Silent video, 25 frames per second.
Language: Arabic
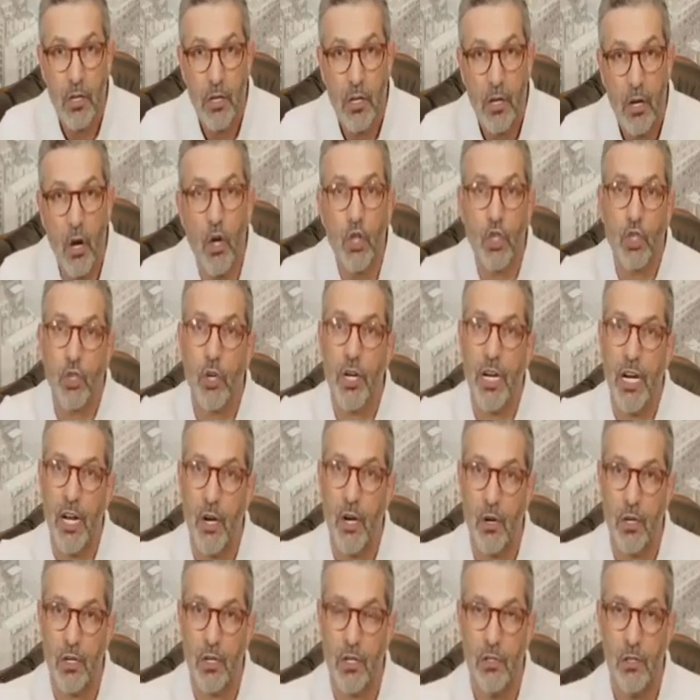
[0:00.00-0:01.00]
انشر على
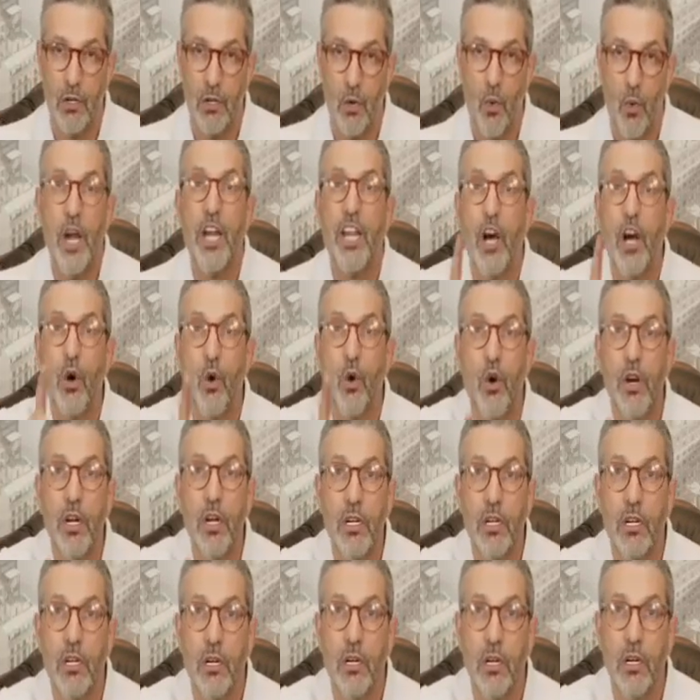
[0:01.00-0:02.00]
راك وليكن
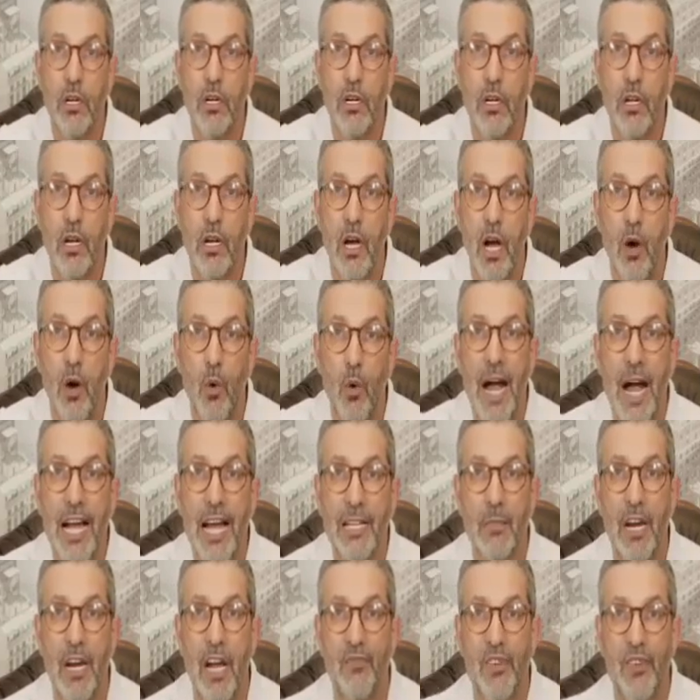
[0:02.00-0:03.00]
واحد
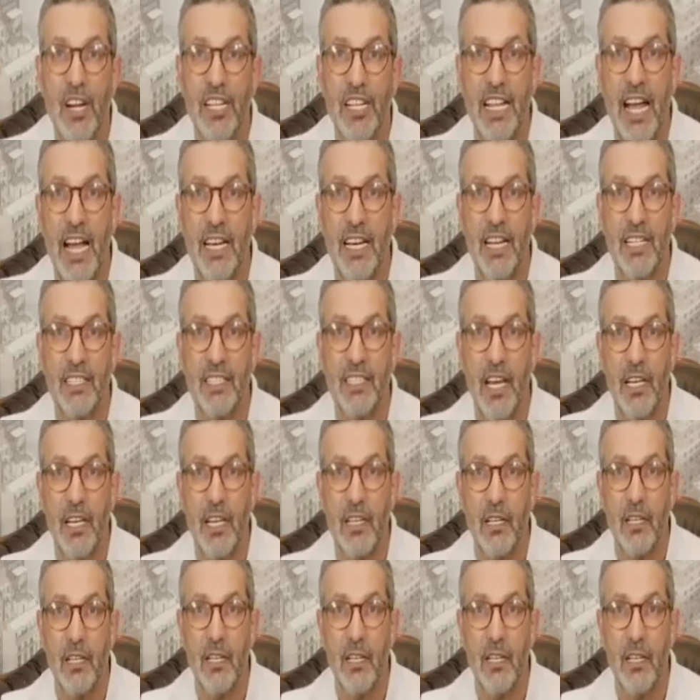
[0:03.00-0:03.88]
من أفراد العائلة نتاعي